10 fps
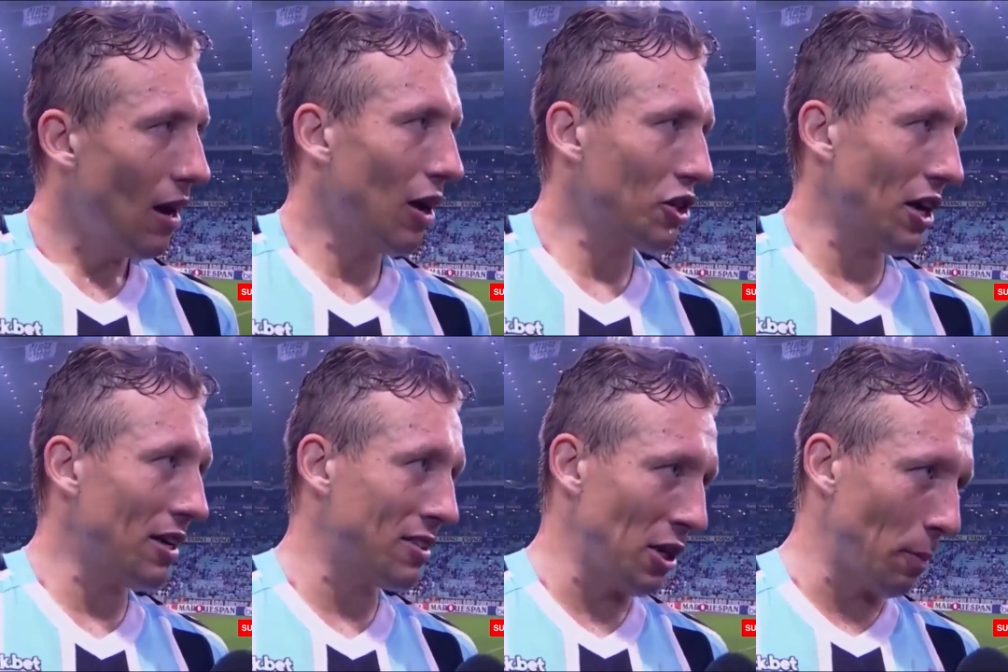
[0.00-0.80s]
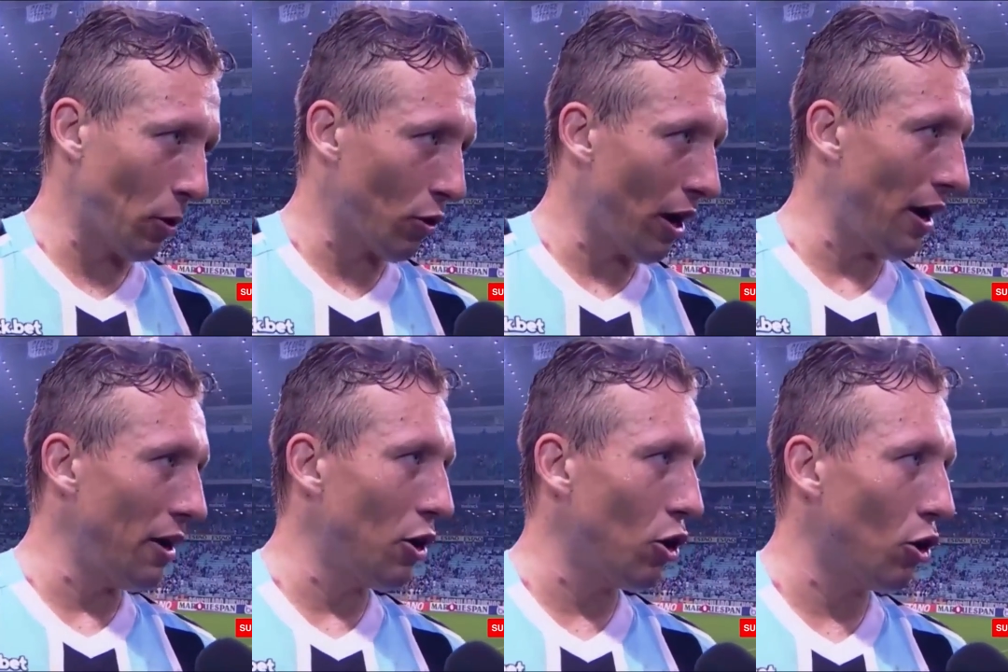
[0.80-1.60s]
Acho que é recíproco, né?
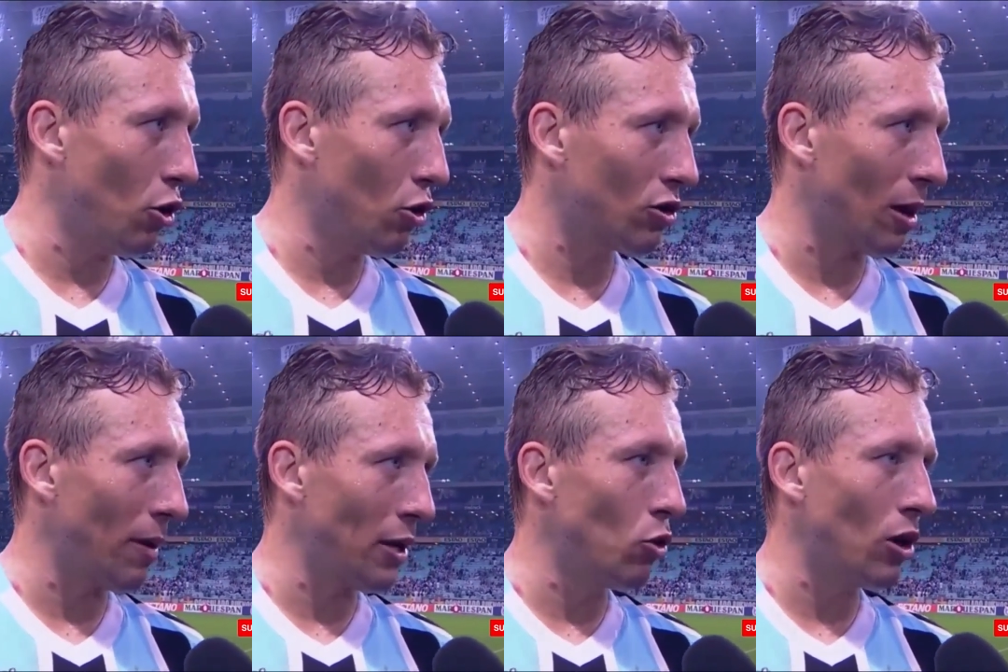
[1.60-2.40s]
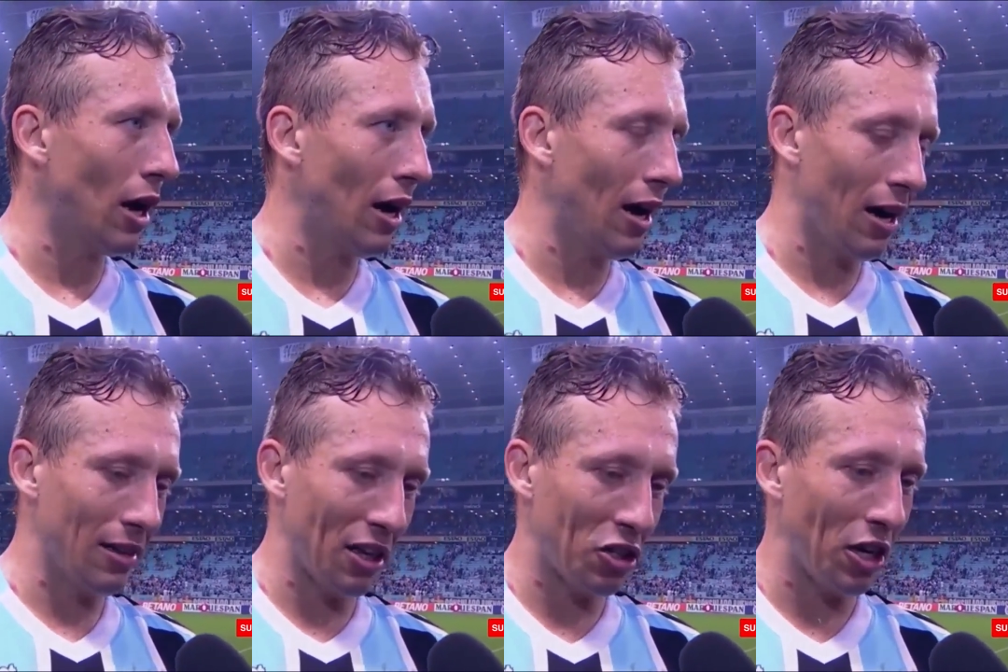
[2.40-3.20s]
Eu também nunca
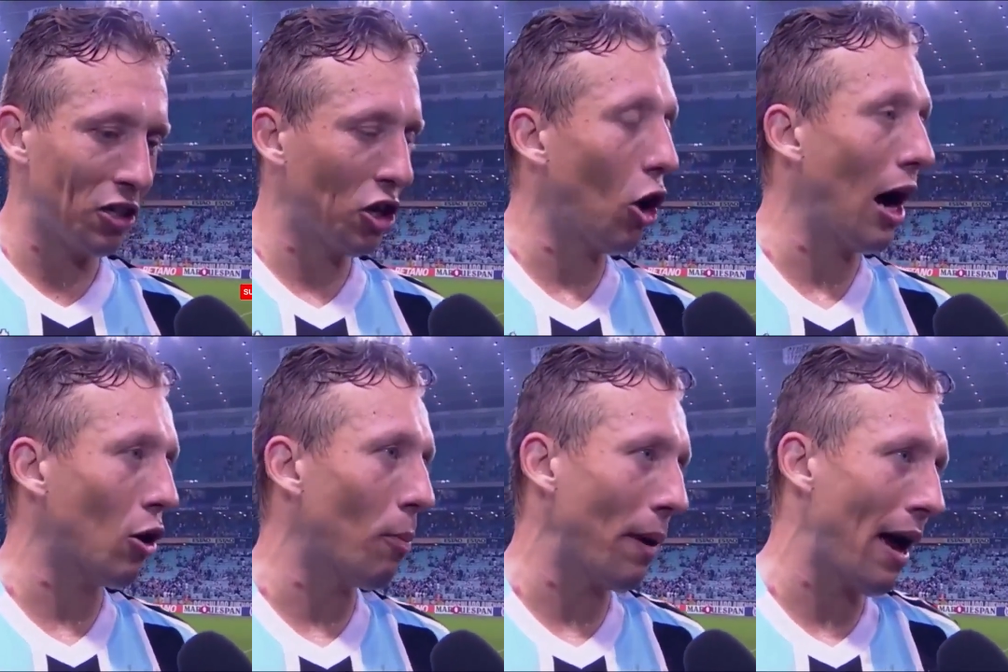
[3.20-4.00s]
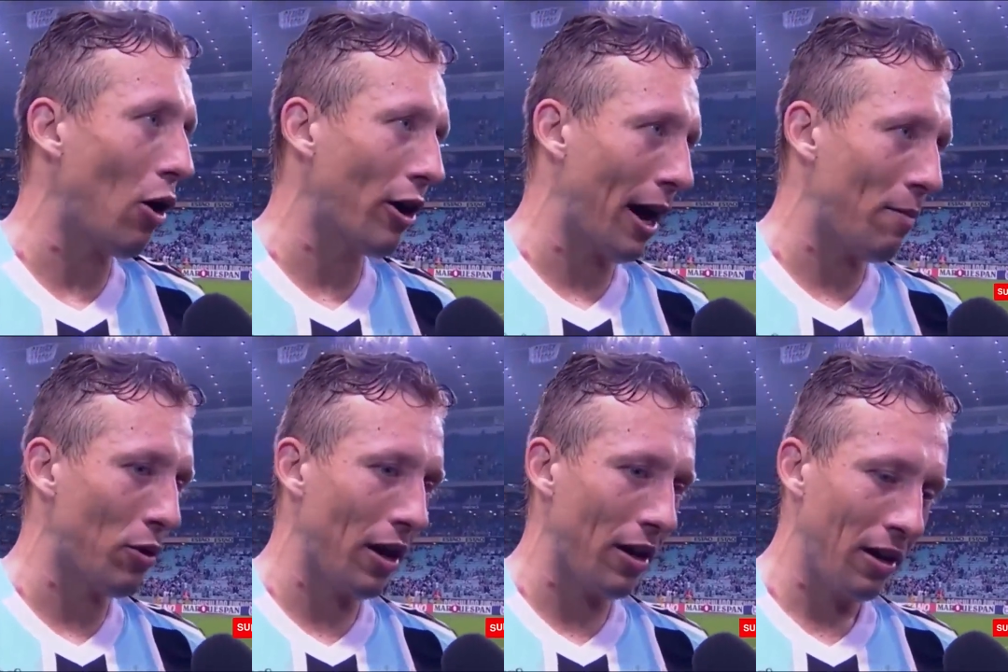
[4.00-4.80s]
deixei de acompanhar o Grêmio,
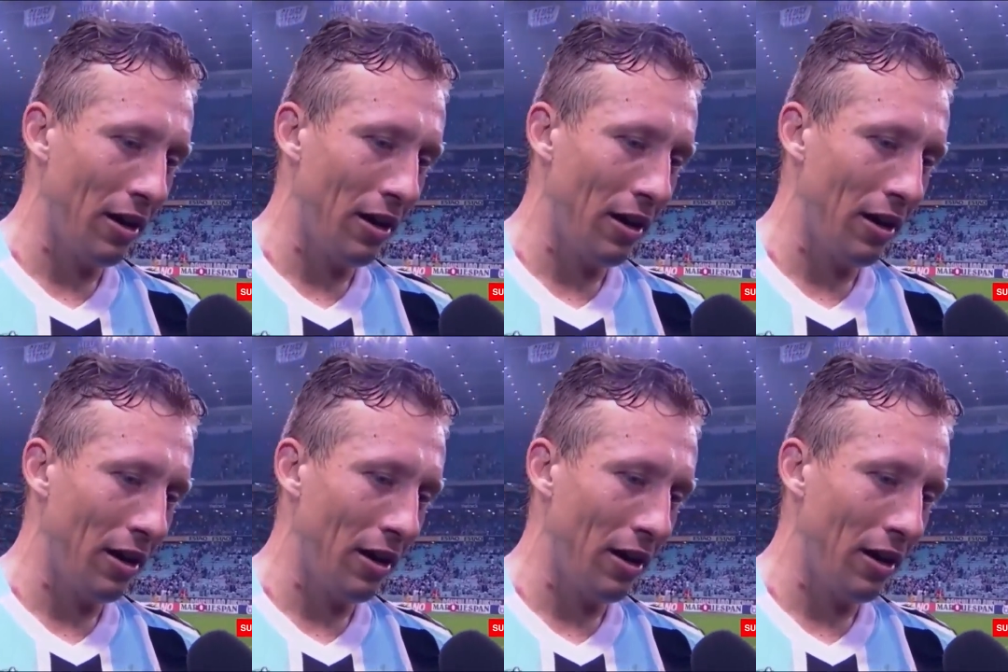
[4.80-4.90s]
né?